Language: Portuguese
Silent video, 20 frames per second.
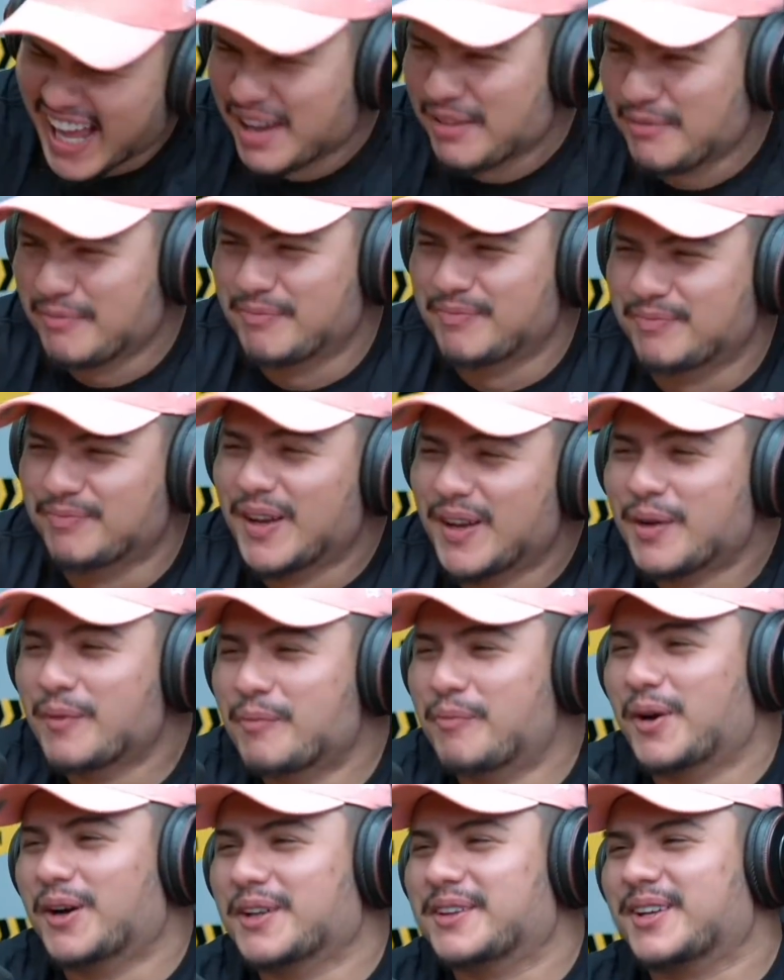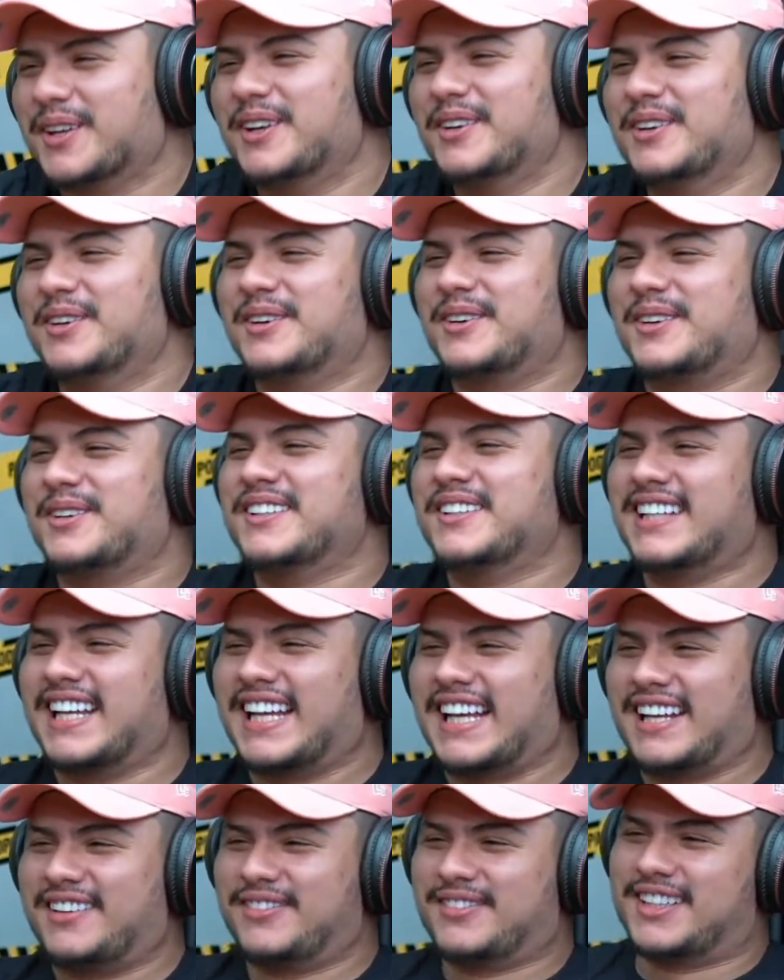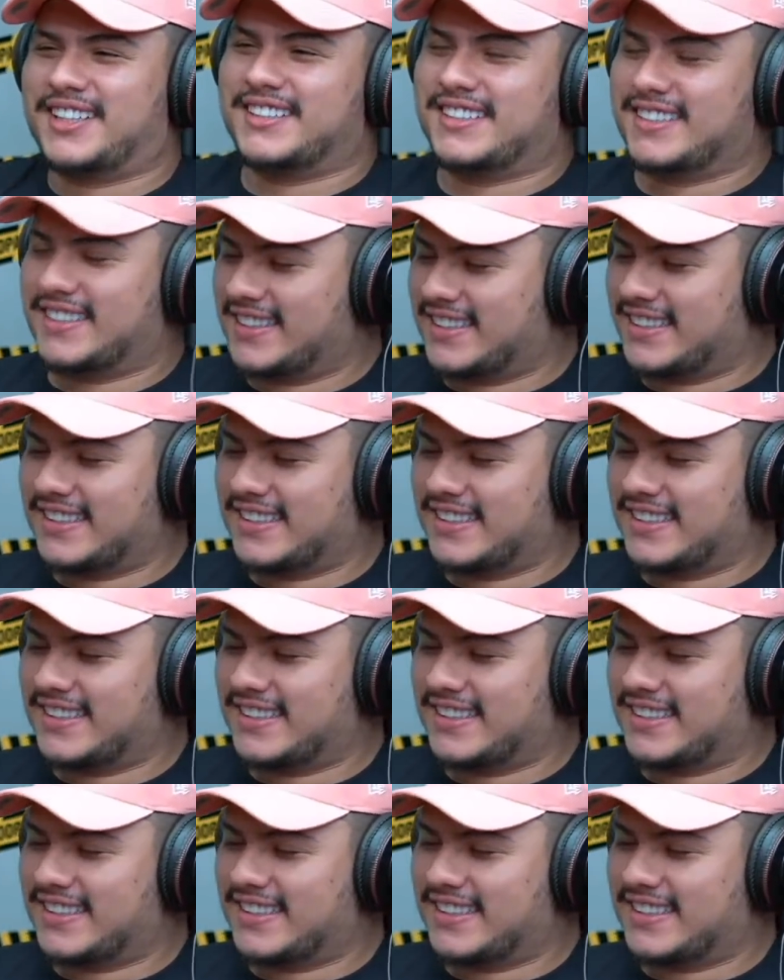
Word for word: Só fudeu. Botou Chupa. no cu dele, mano. Aí ele, não,